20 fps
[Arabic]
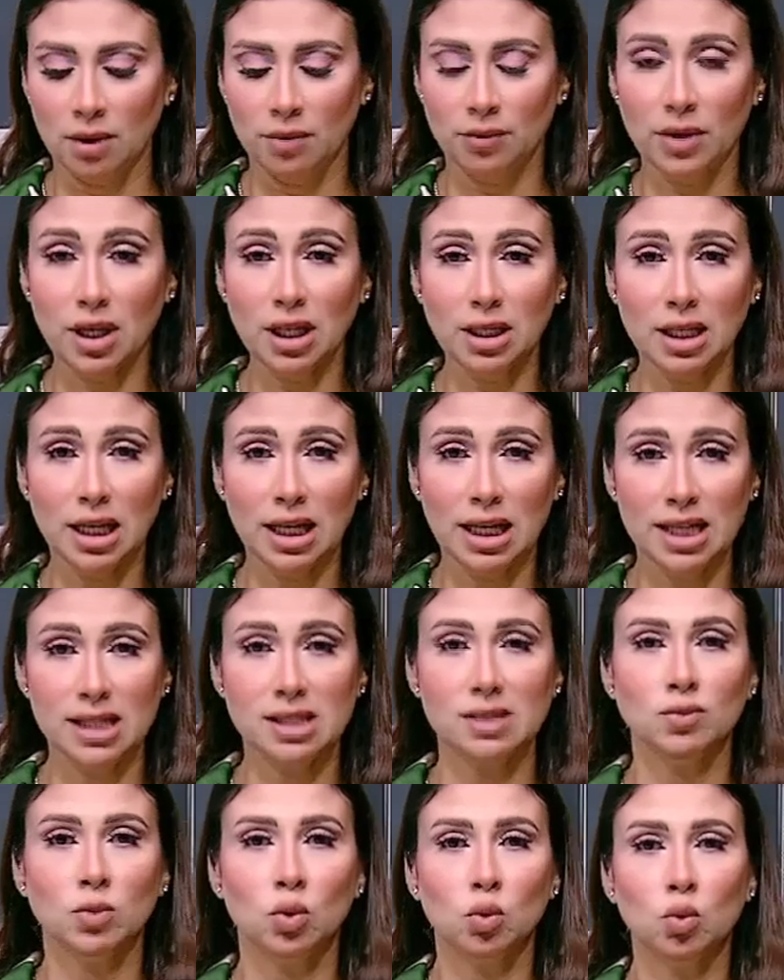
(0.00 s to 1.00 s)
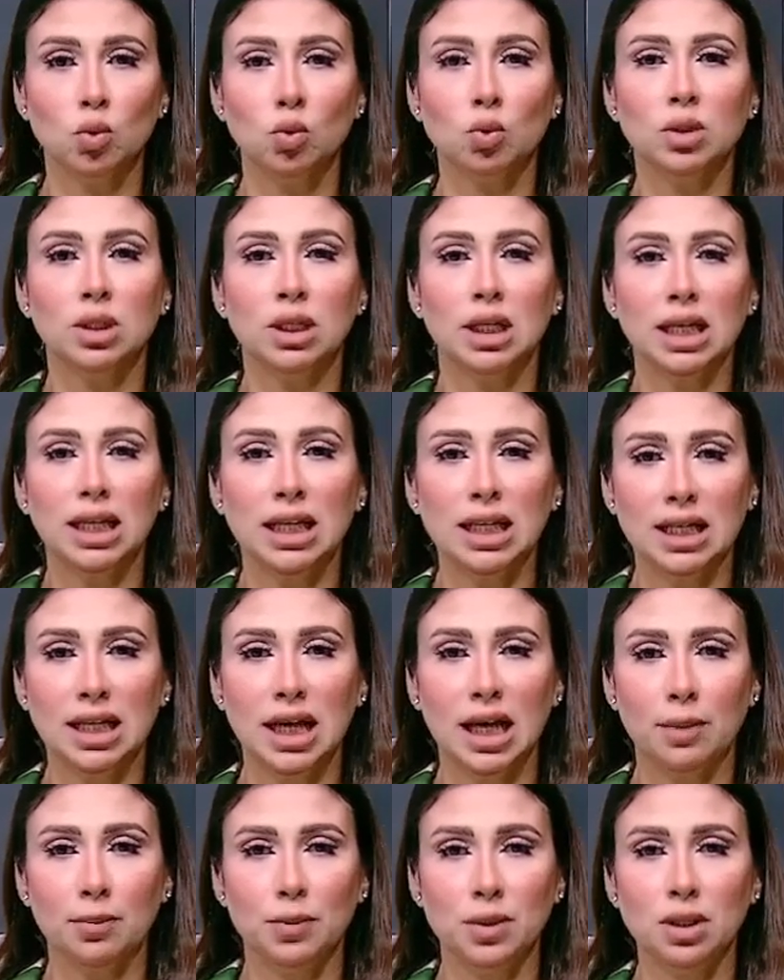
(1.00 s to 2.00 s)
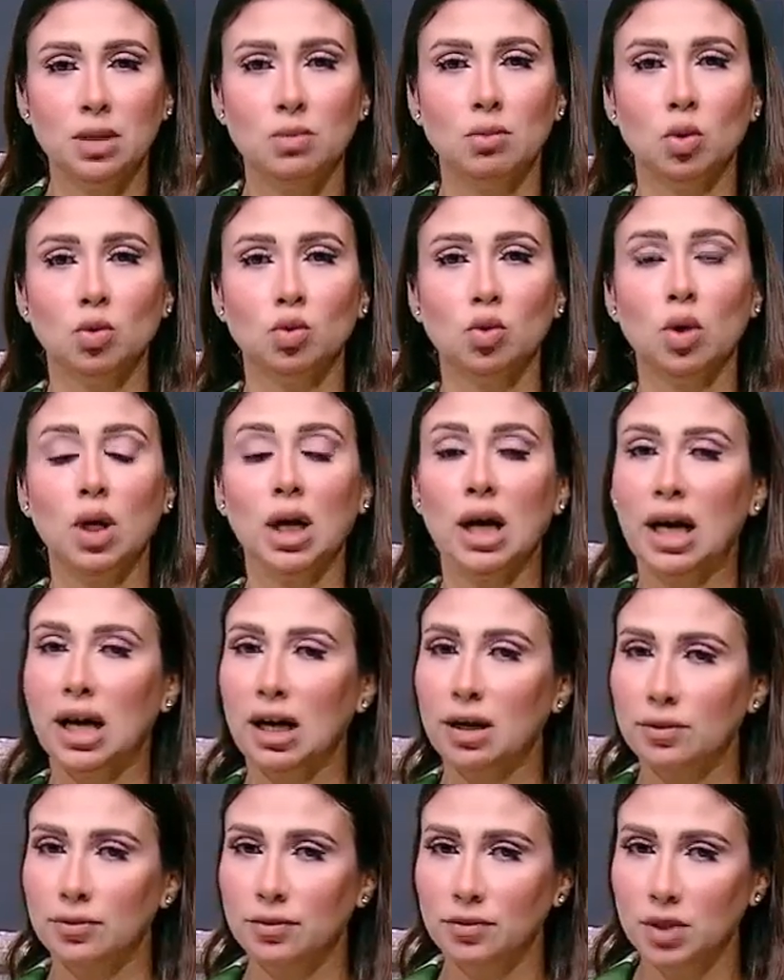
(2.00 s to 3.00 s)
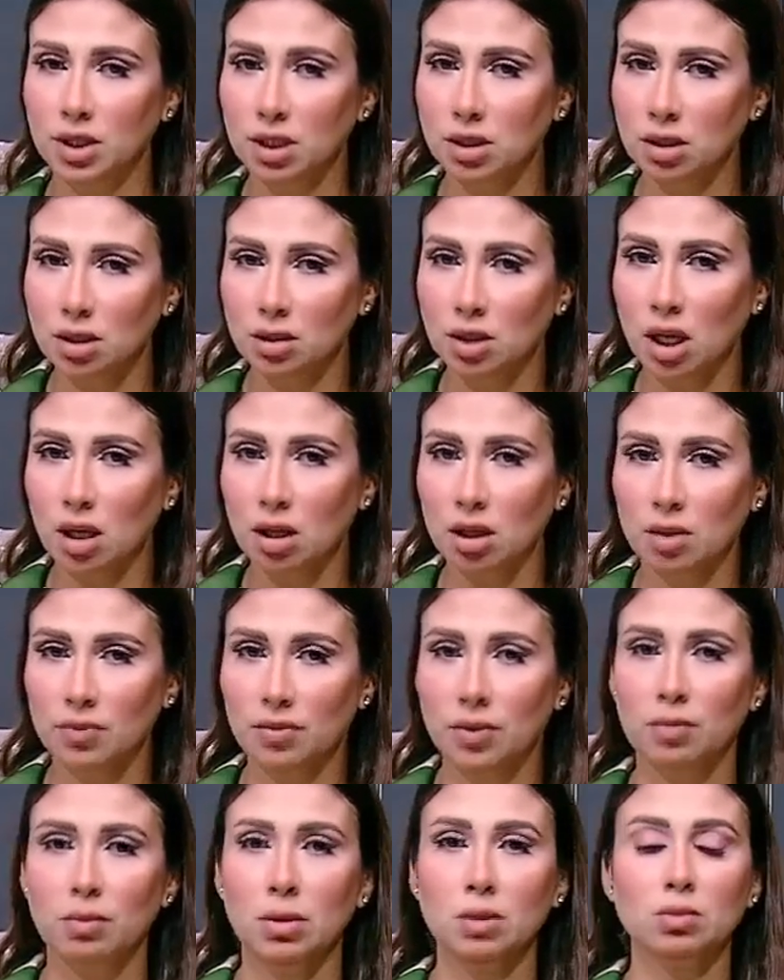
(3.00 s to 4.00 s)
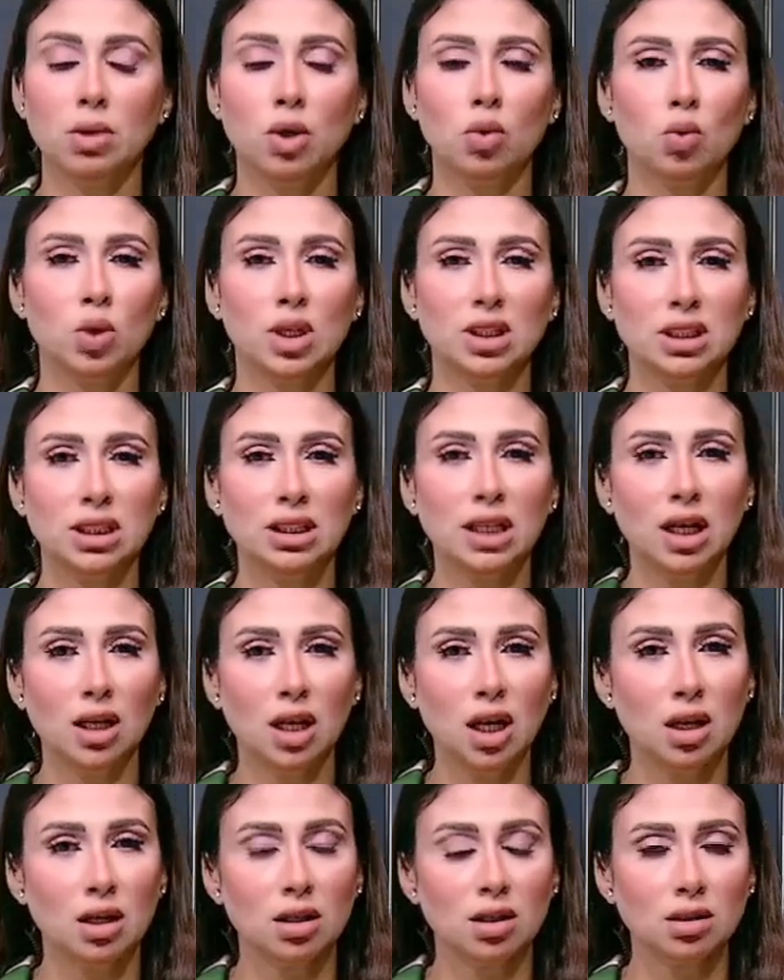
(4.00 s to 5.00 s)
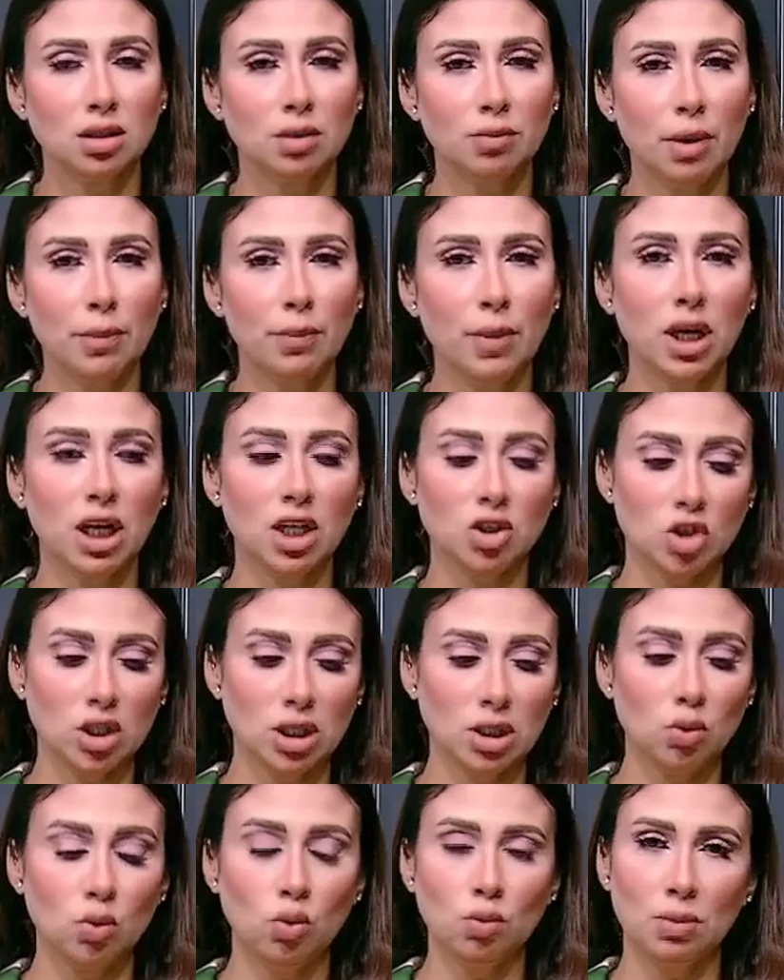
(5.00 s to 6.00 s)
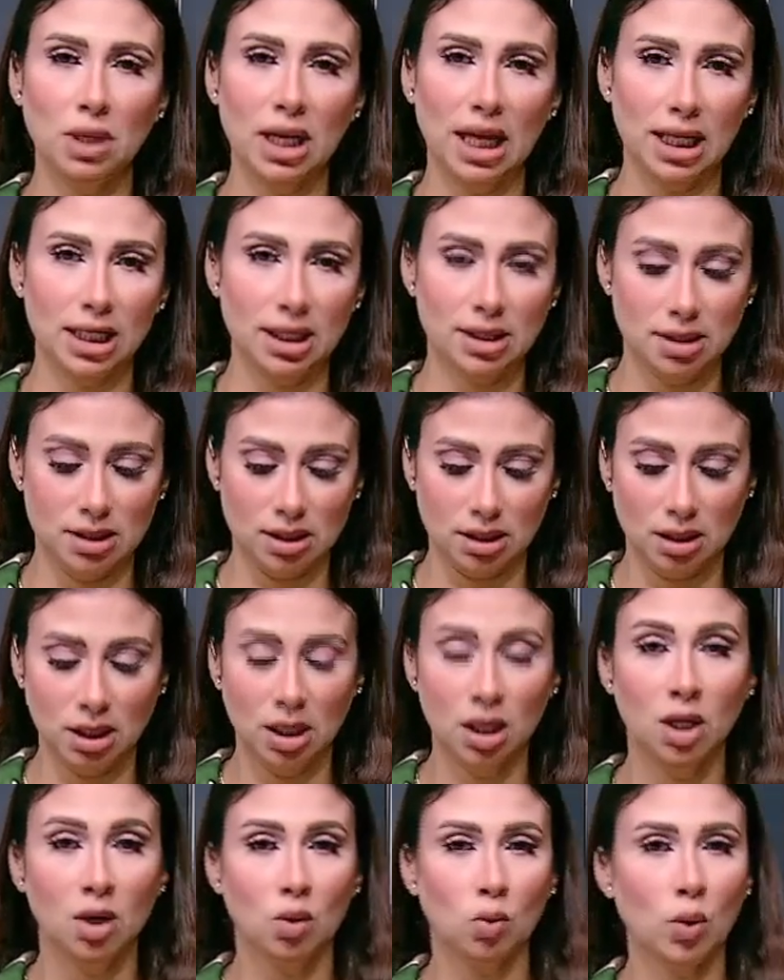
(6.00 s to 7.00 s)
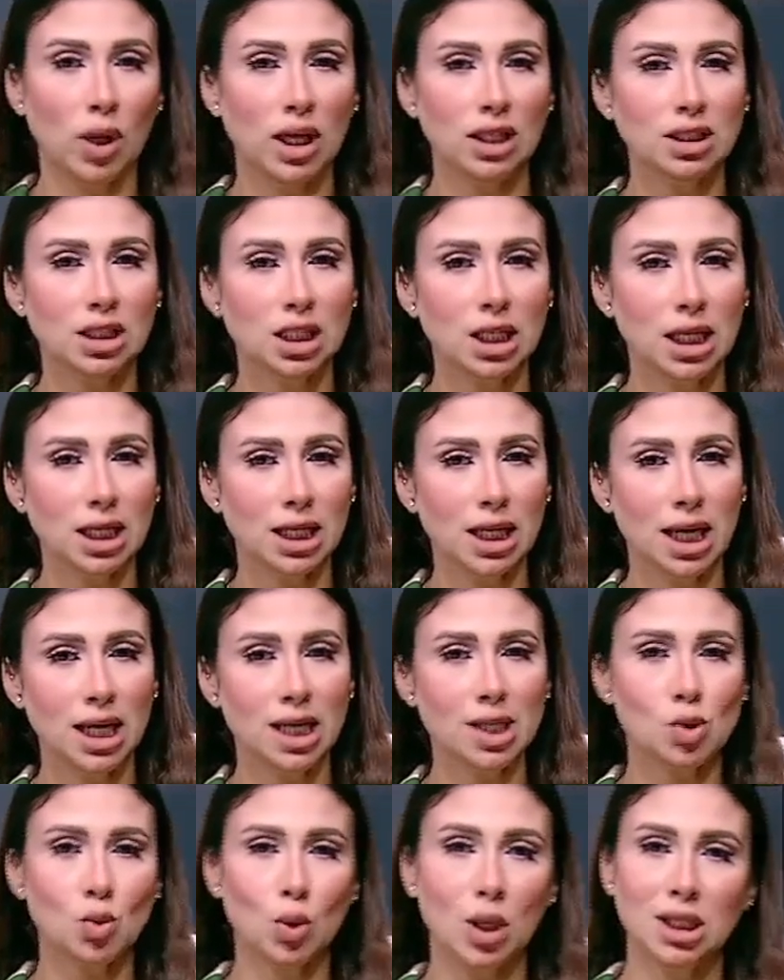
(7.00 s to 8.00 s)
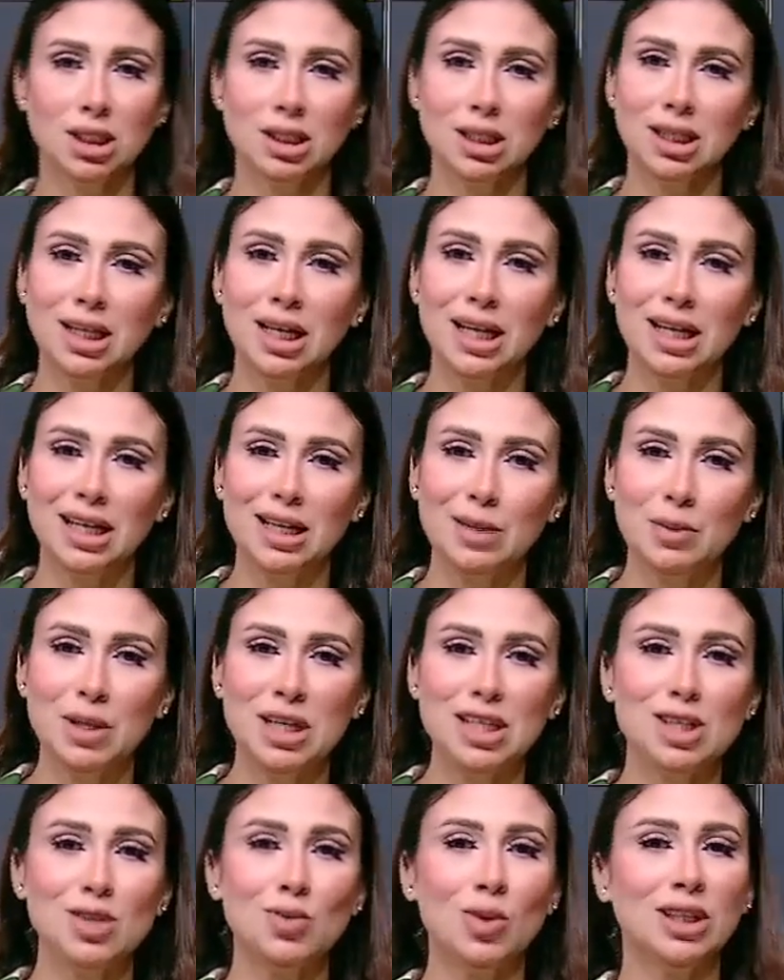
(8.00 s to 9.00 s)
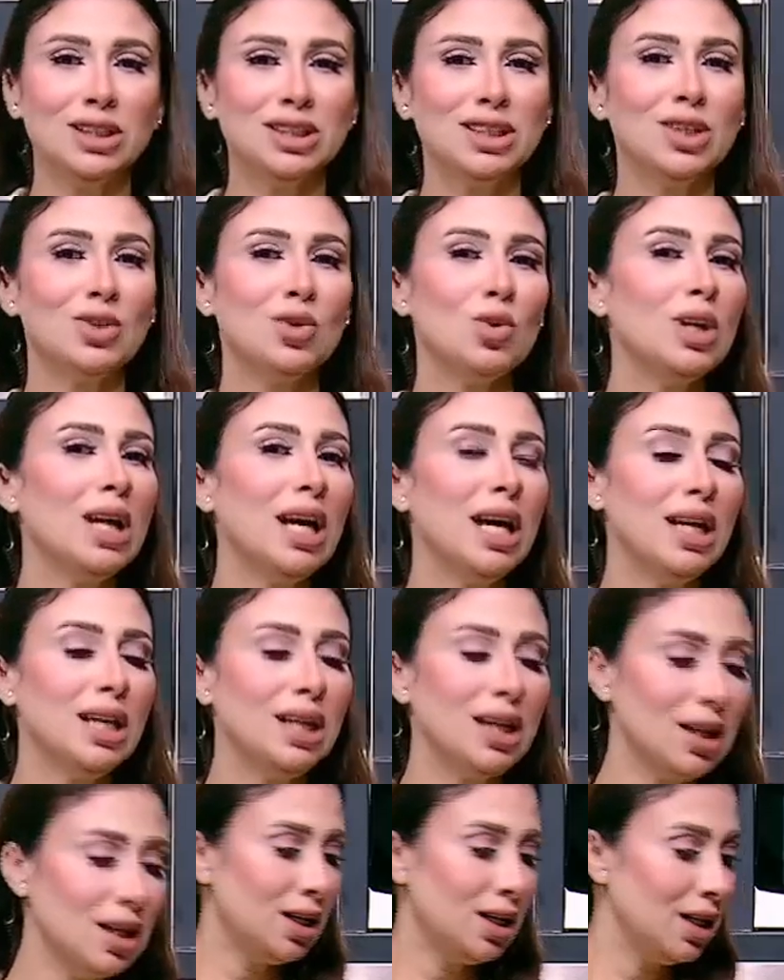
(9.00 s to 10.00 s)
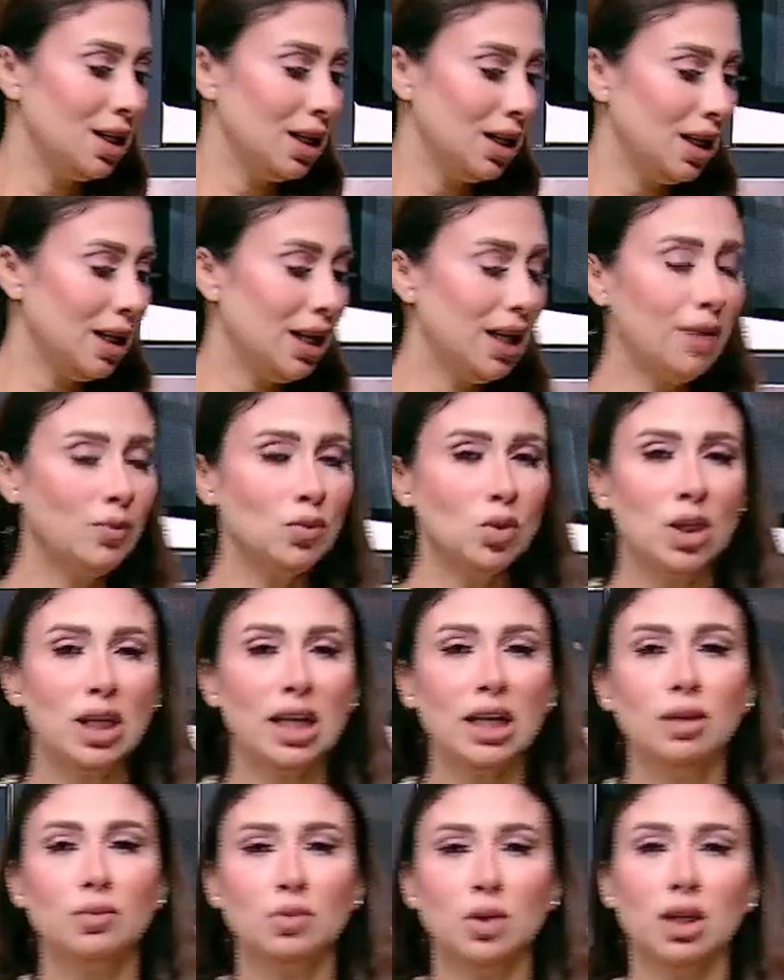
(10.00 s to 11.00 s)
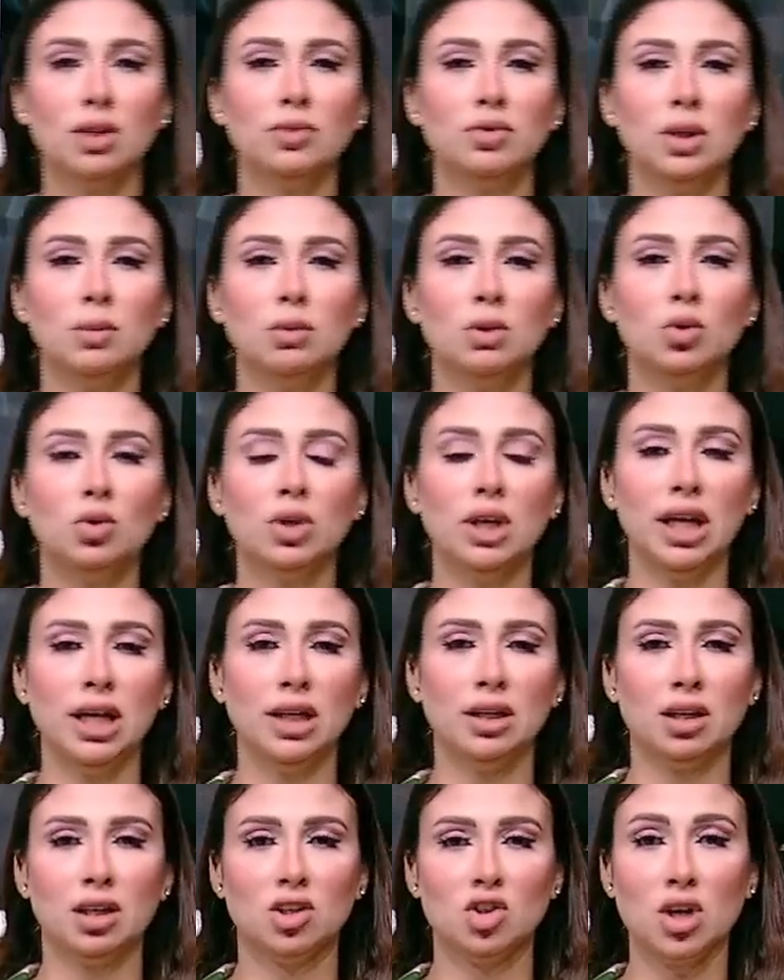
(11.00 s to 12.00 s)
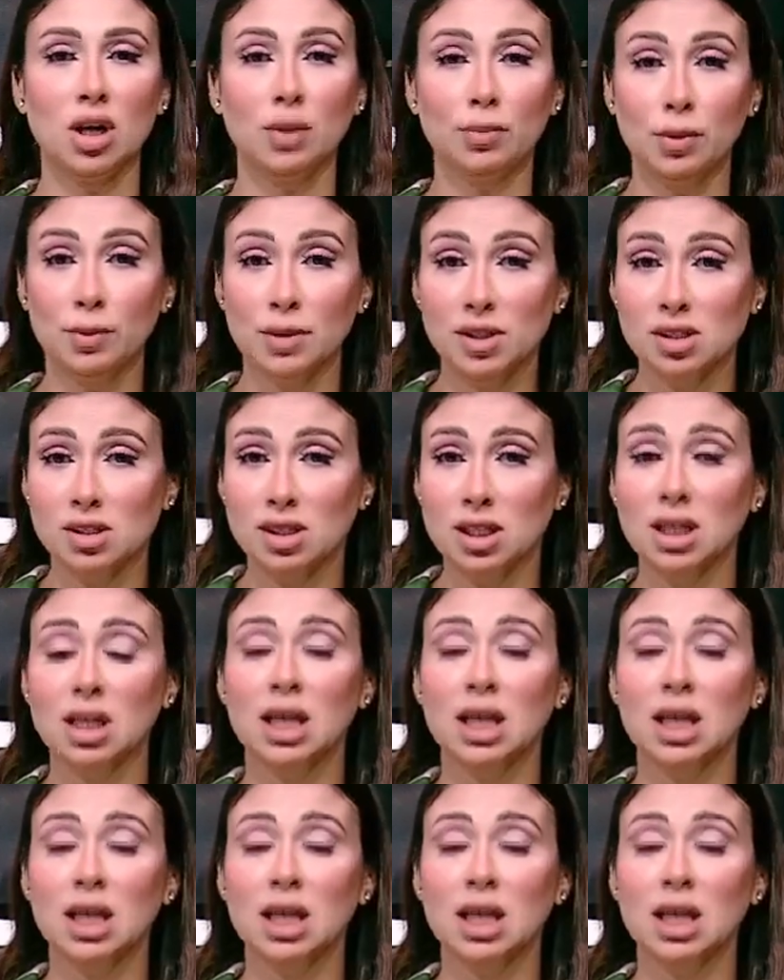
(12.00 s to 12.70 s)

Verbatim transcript: فاحنا لازم نكون احنا حابين الموضوع عارفين نتحرك في المطبخ واخدين على حركه المطبخ عشان نقوم بالحاجات دي وعندنا الجاهز وعندنا البيتي وعندنا كل حاجه الحمد لله احنا بنعرف نعمل كل حاجه كشعب مصري